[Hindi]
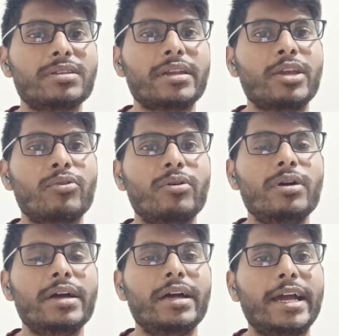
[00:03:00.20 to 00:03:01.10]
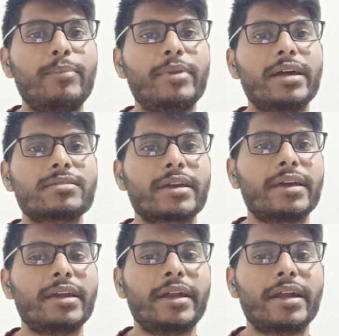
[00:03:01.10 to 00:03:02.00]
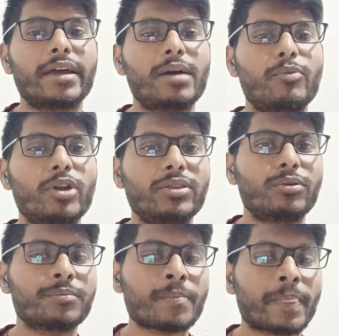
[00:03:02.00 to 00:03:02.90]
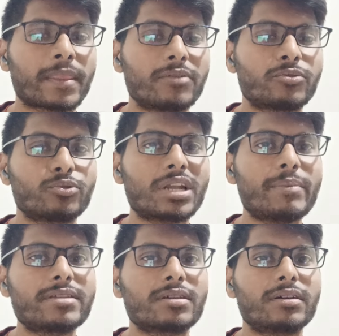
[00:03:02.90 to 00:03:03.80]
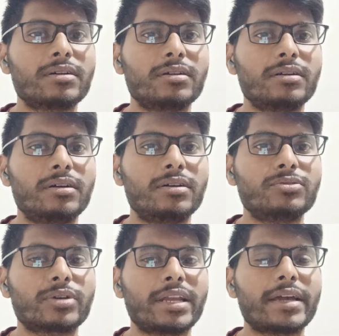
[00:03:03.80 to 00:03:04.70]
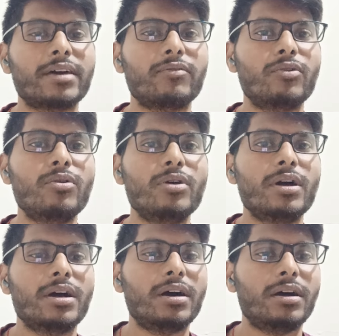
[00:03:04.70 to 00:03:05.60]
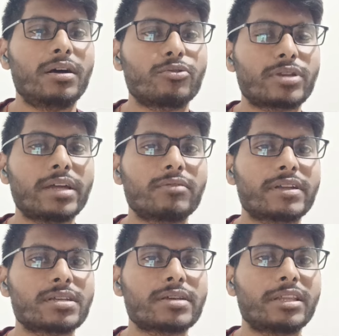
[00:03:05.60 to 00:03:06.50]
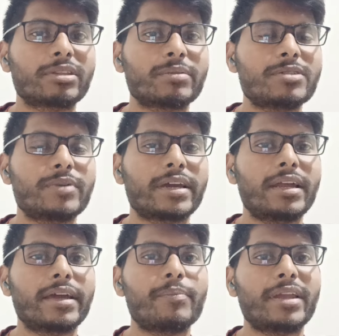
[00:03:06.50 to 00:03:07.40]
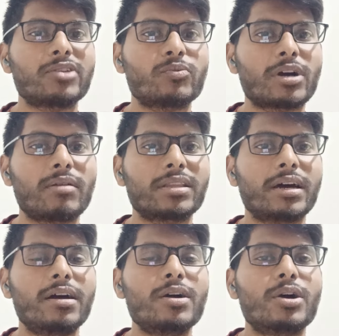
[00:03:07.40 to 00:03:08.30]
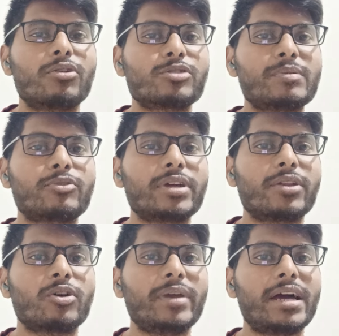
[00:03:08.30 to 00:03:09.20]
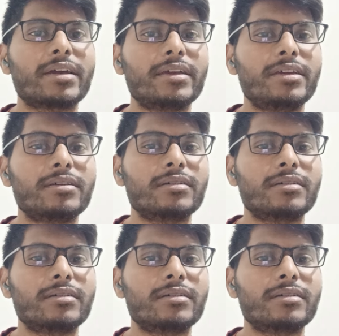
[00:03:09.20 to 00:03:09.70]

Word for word: कि चेन्नई को हेल्प नहीं कर सके एंड अगेन आप बोलें तो जो दूसरा मैच जो खेला गया वो गुजरात वर्सेस हैदराबाद के बीच में खेला गया पहला जो मुकाबला था उसमें हमको देखने को मिला कि